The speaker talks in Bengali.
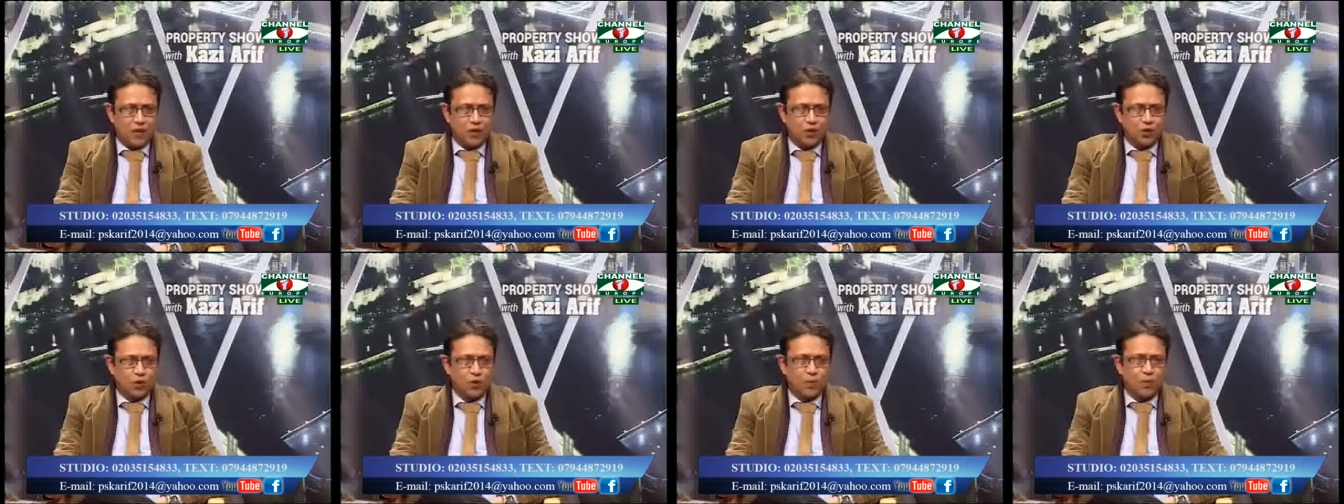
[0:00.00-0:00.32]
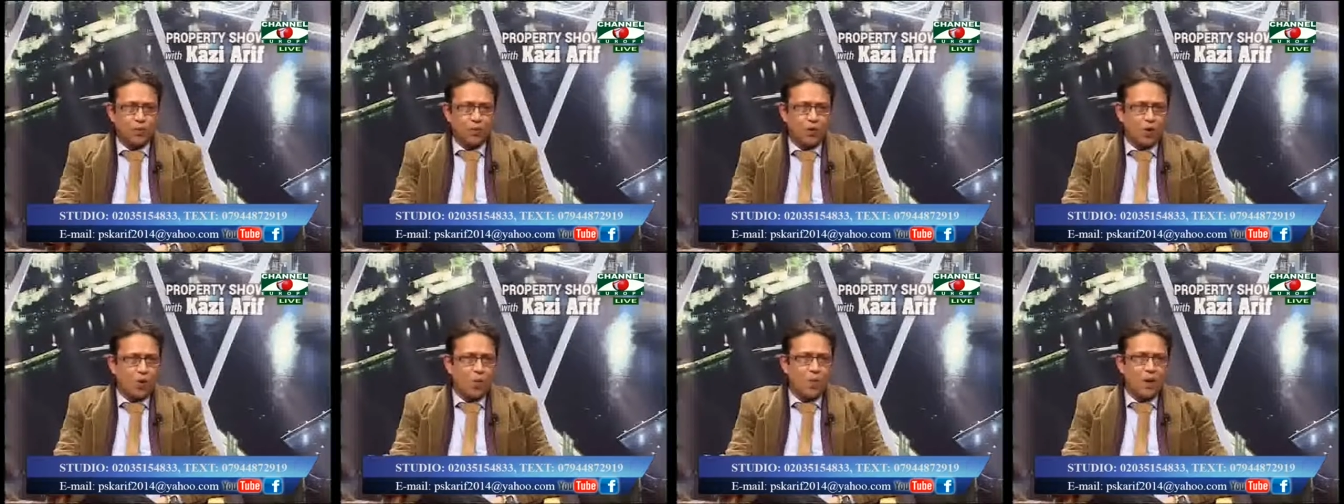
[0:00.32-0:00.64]
যে
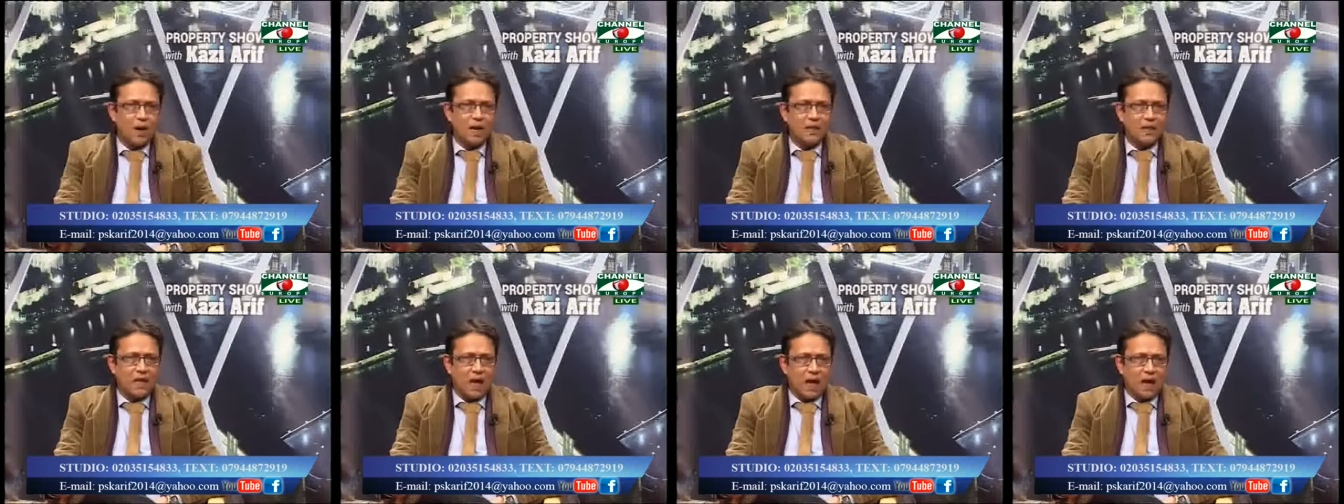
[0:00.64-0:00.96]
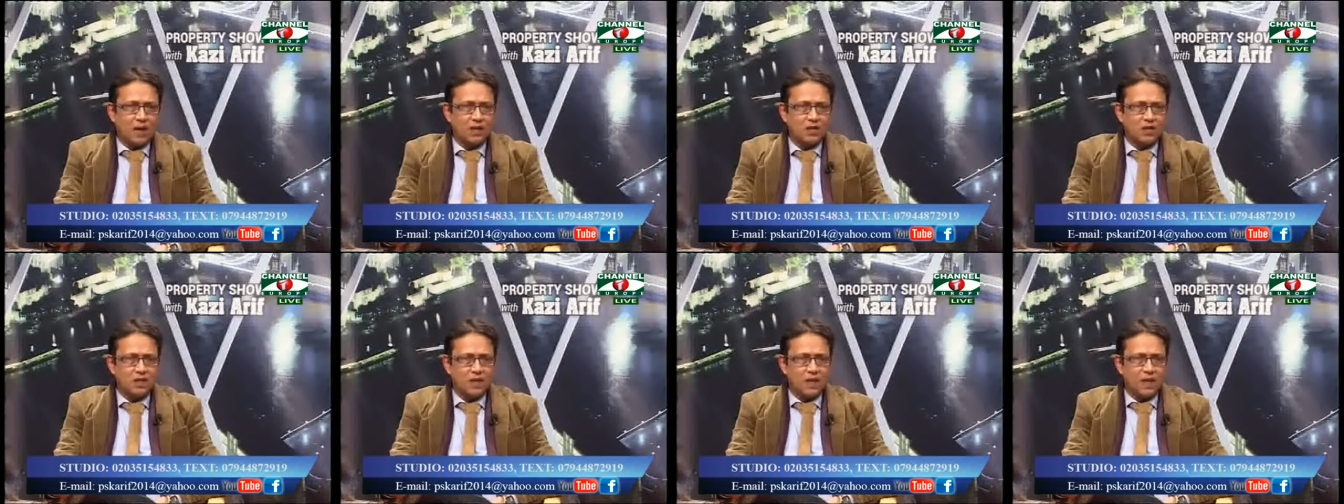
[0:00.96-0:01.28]
নর্মালি তা
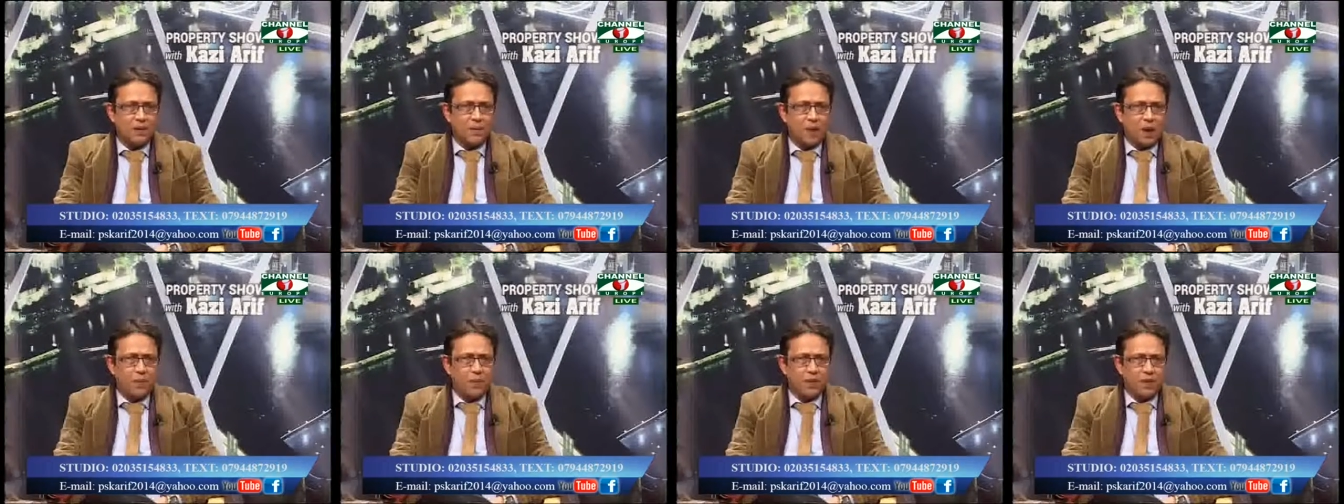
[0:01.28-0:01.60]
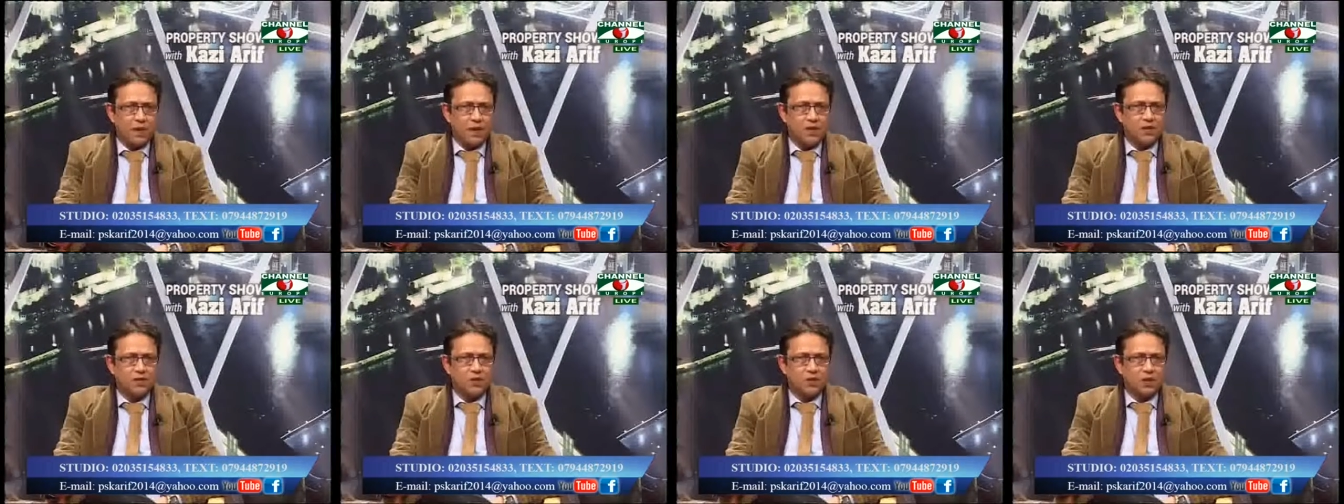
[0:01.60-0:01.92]
আসছে এভাবে
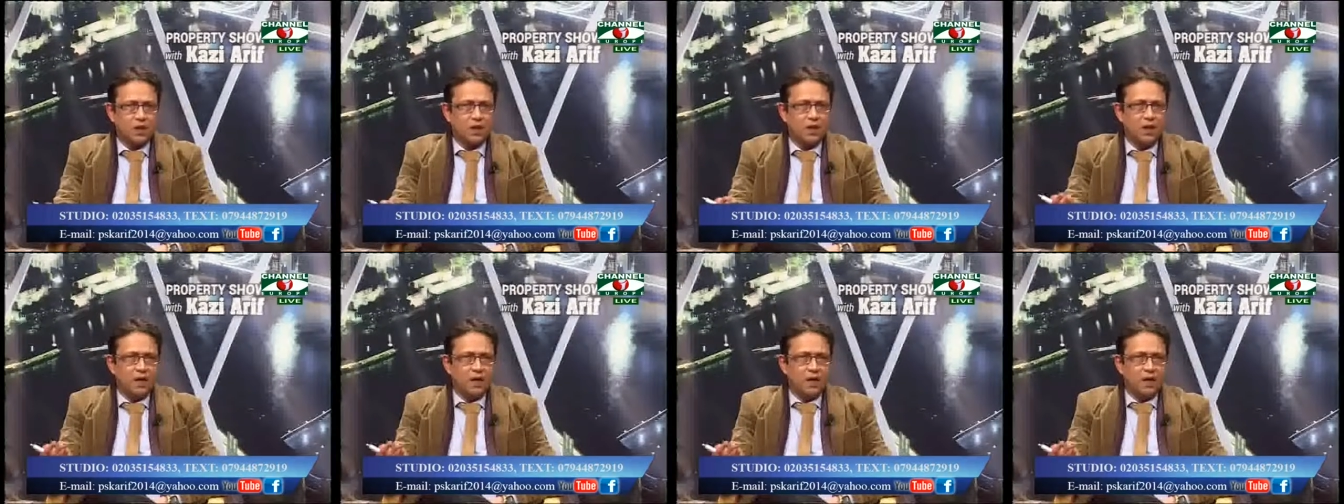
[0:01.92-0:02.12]
যে